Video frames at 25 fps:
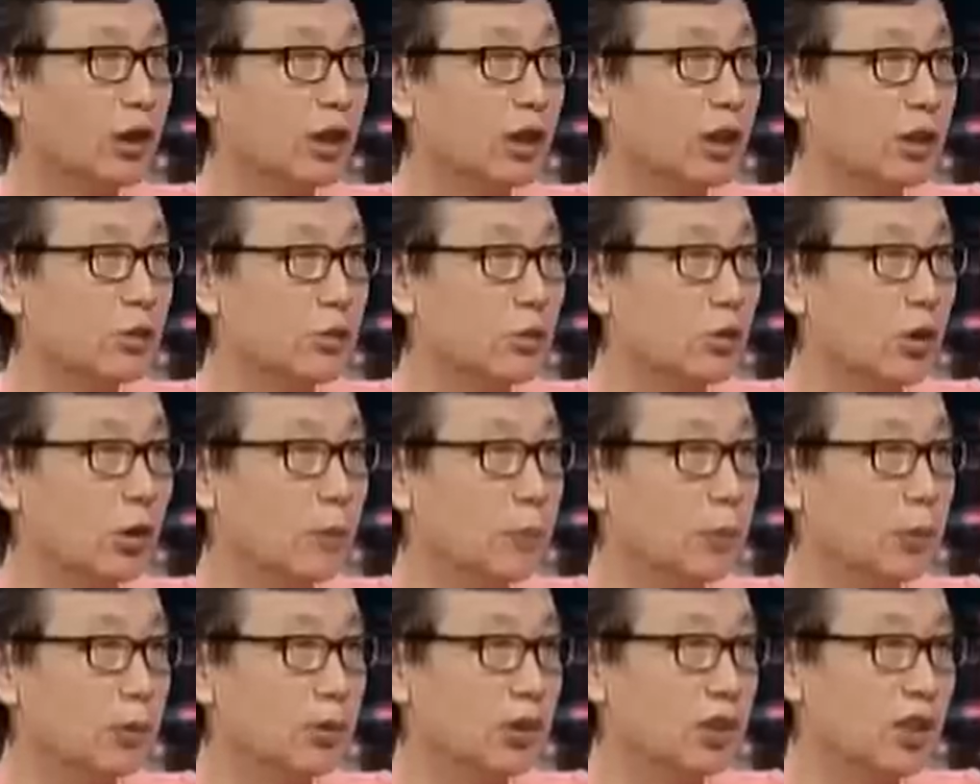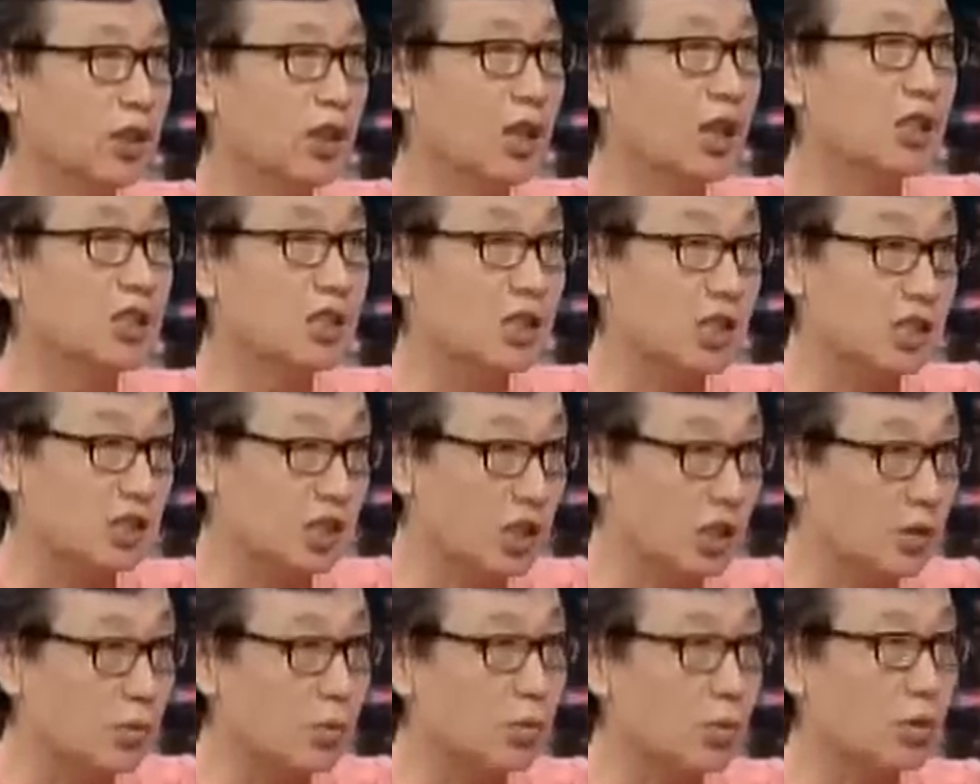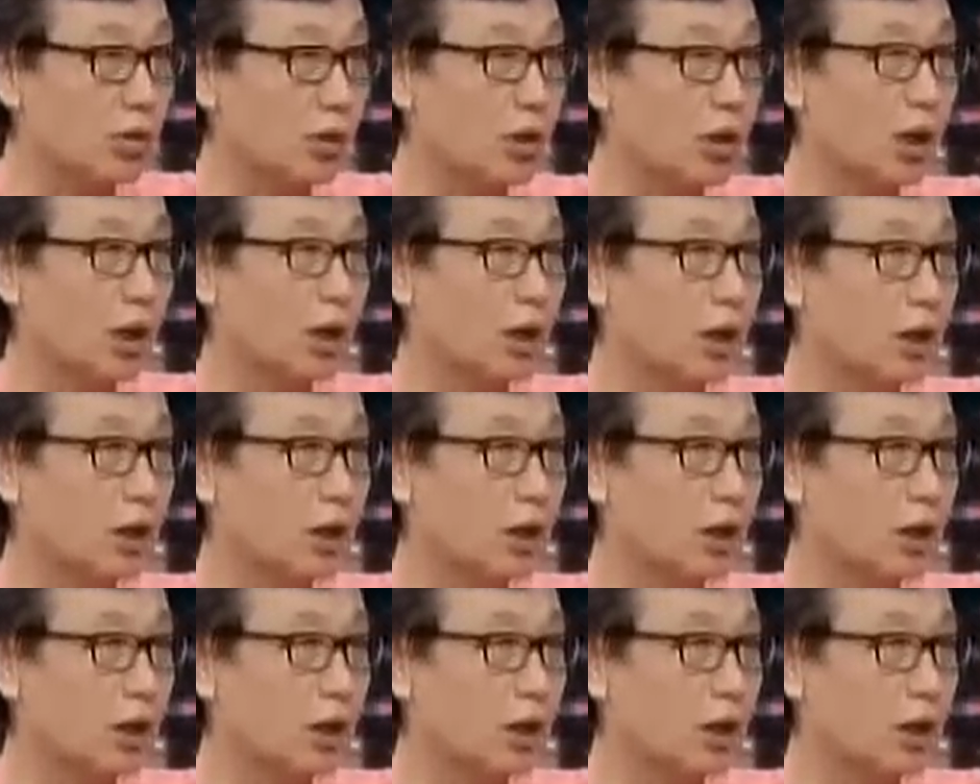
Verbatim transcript: 富人俱乐部，硬挤进去。他